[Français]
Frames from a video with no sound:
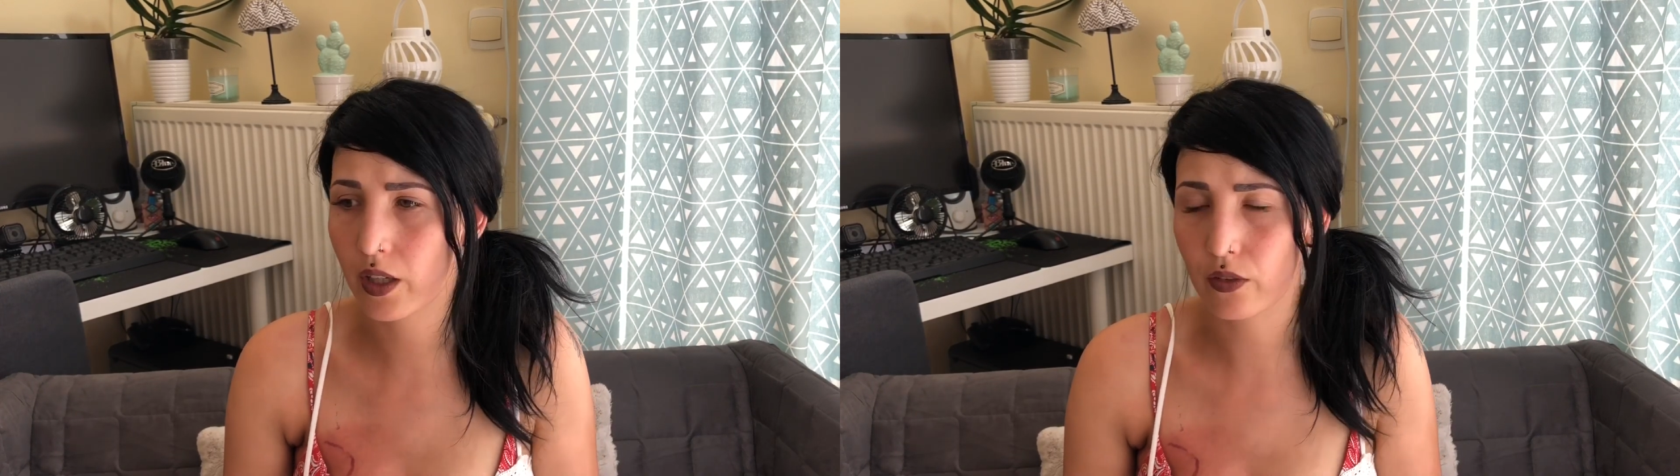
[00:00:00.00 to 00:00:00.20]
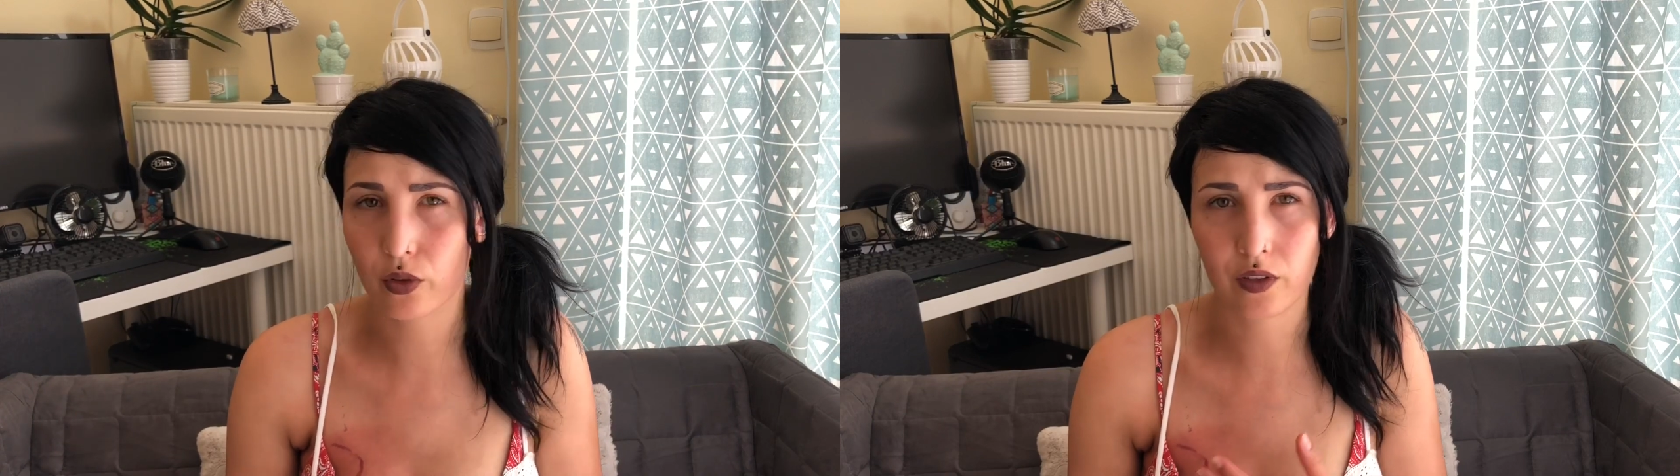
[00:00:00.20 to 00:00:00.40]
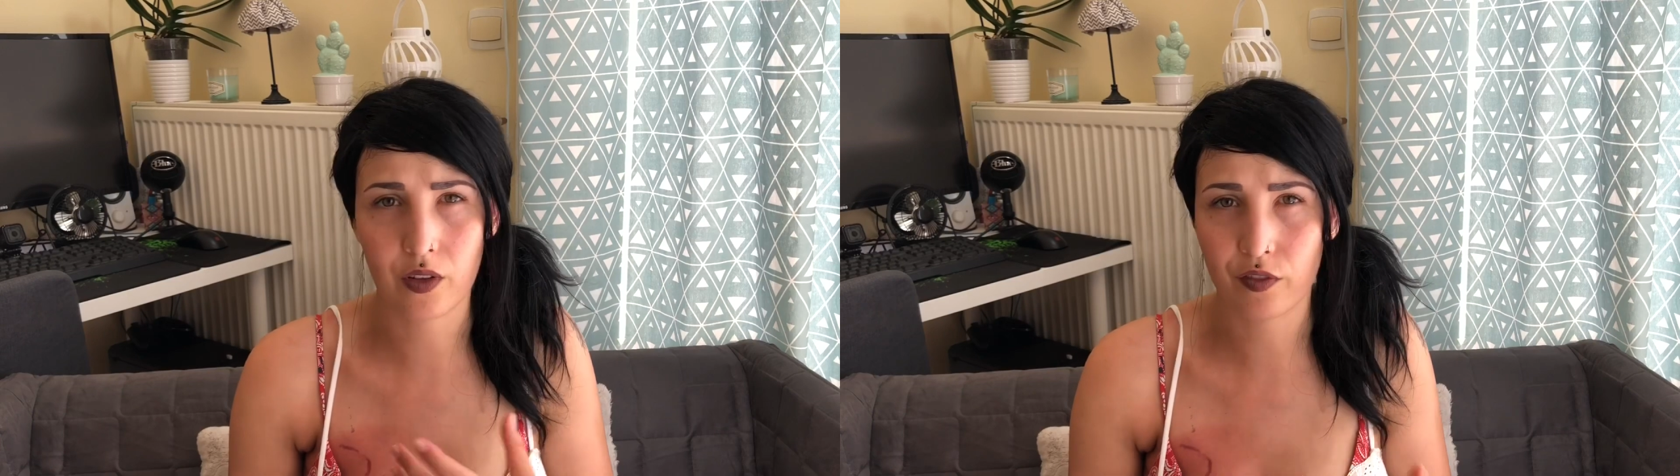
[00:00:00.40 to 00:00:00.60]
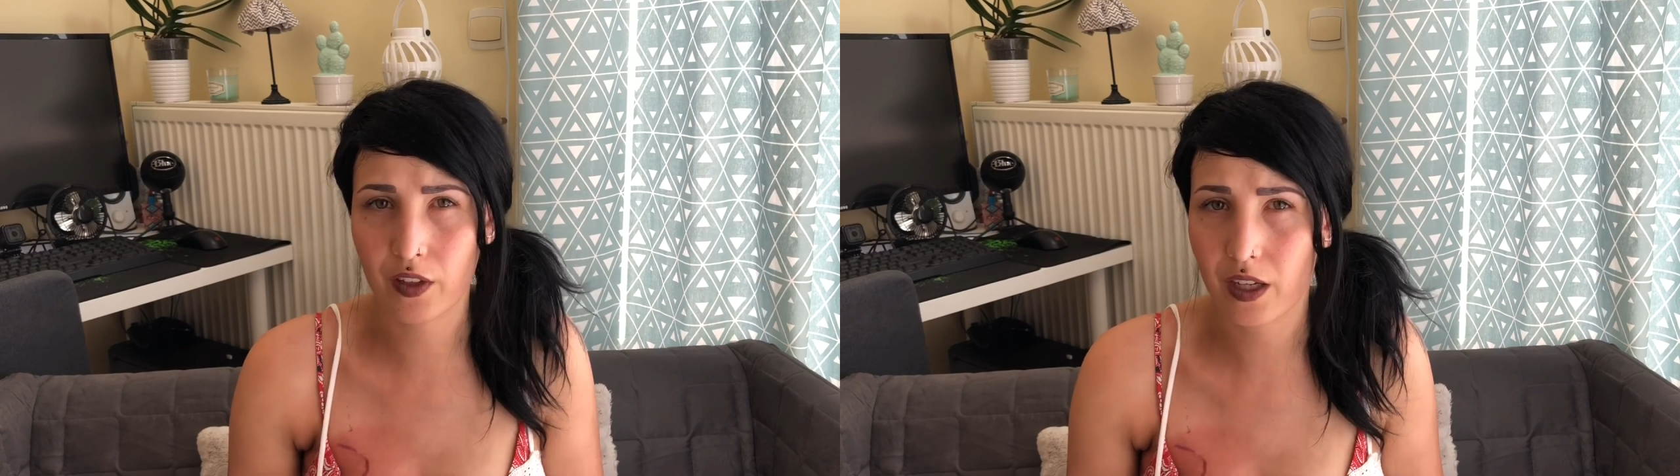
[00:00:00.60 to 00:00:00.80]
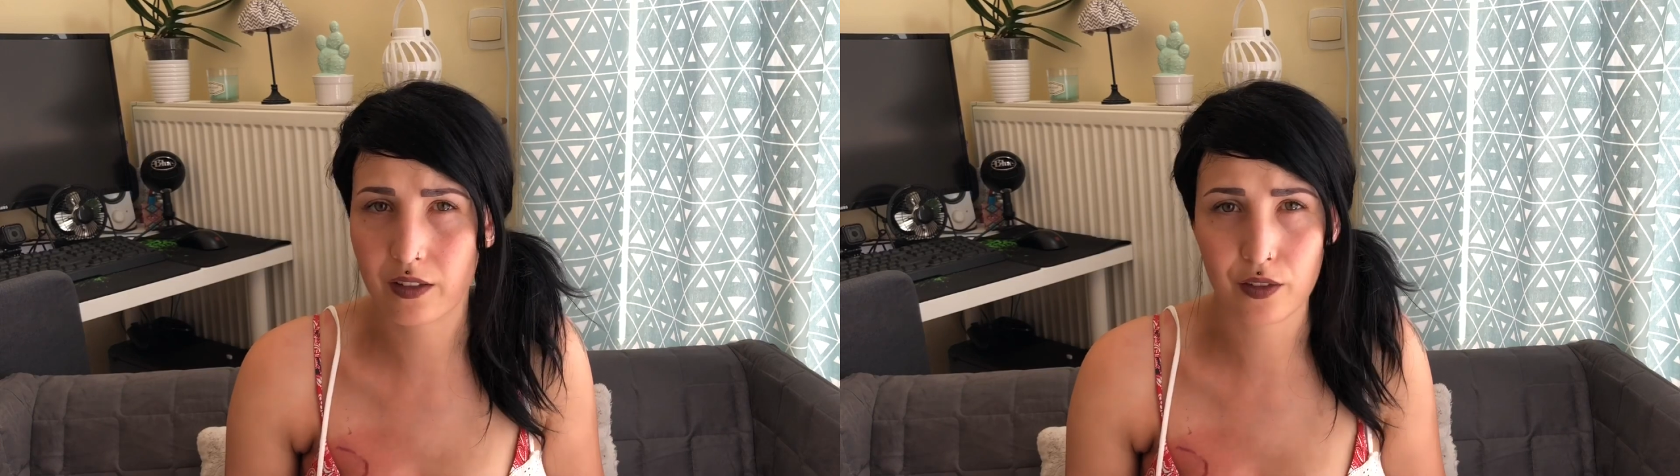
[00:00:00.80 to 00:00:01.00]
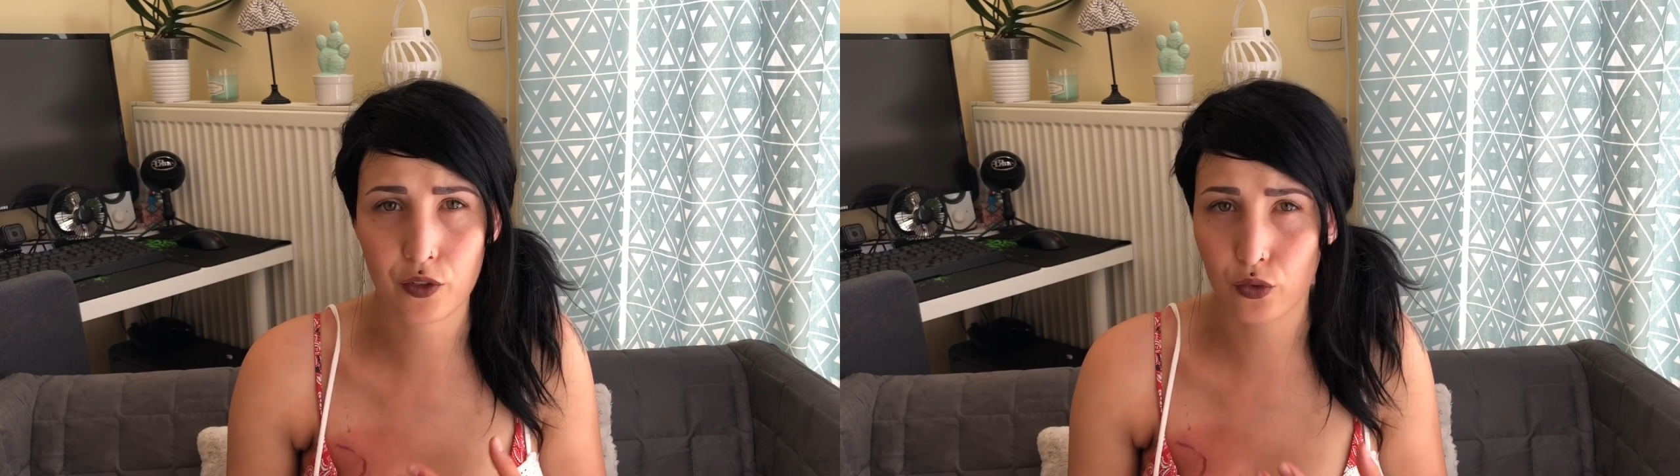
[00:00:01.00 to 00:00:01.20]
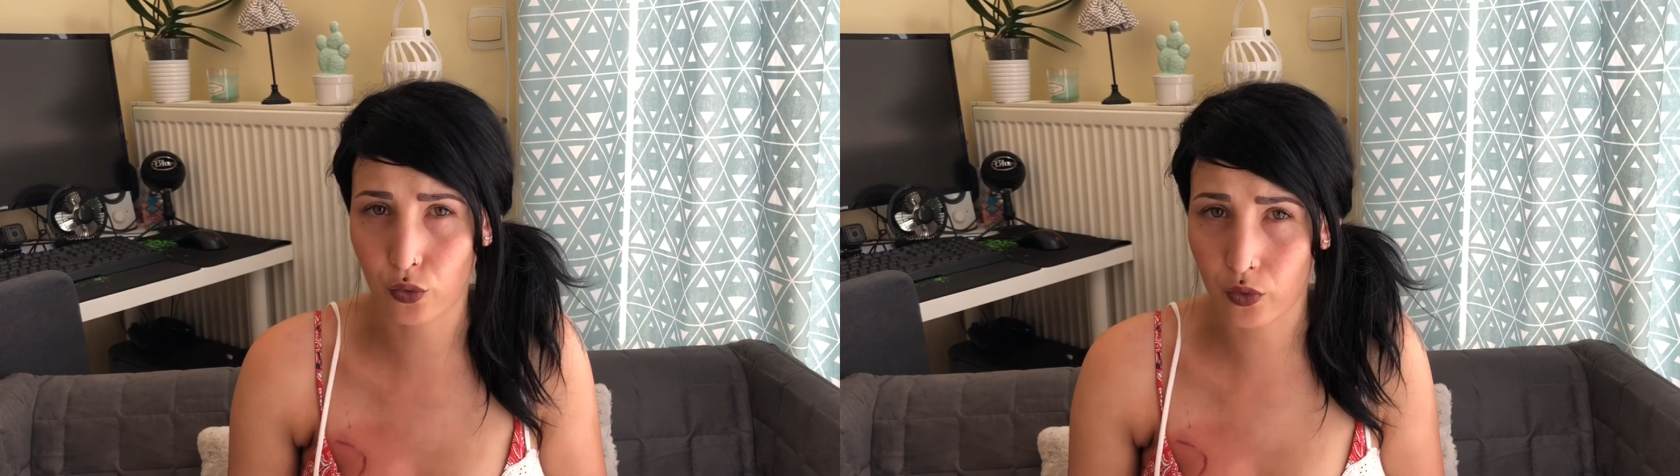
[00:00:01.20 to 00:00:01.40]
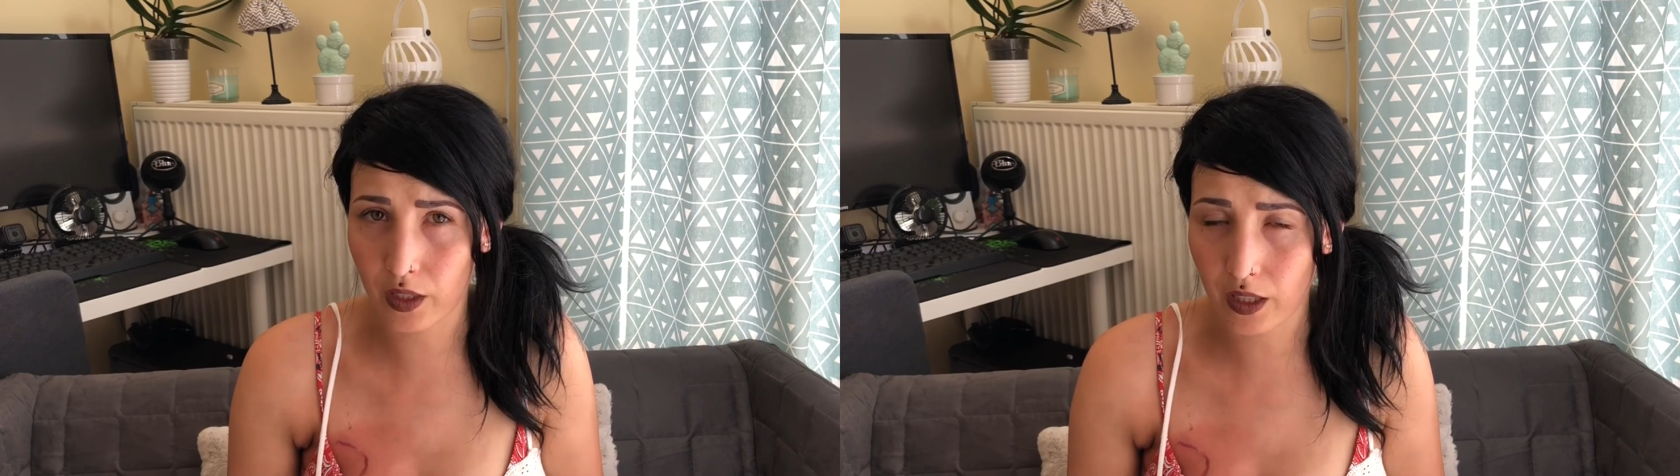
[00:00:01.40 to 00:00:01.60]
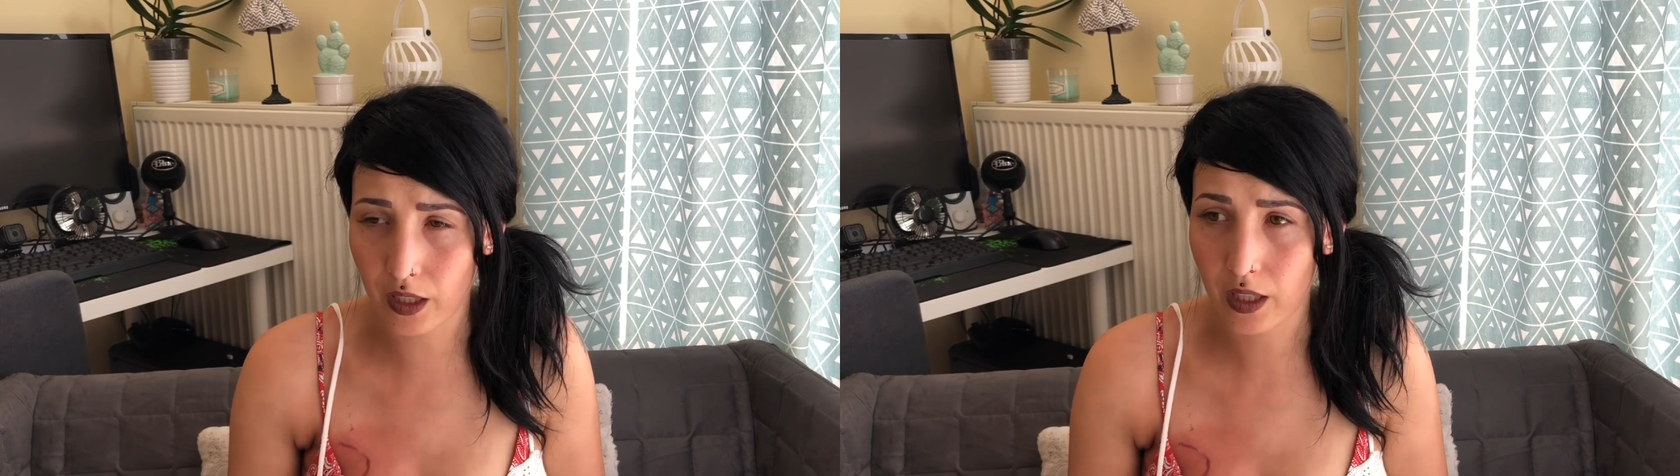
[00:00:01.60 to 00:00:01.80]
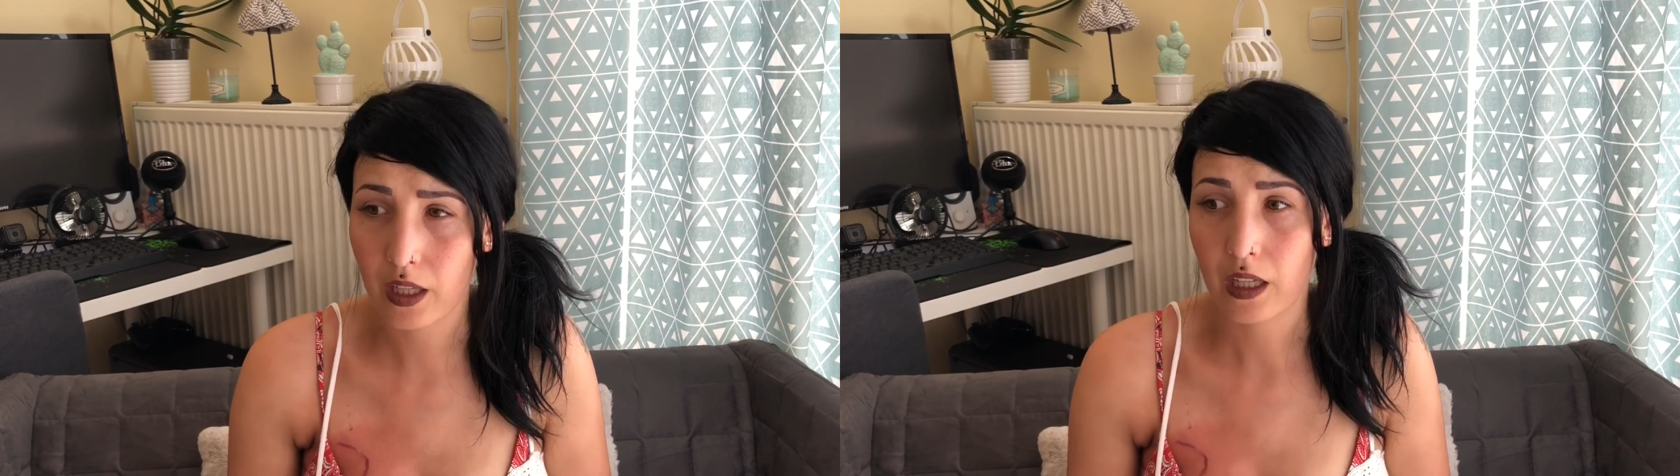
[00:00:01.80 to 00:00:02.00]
qu'est-ce que ça va me faire, les effets secondaires,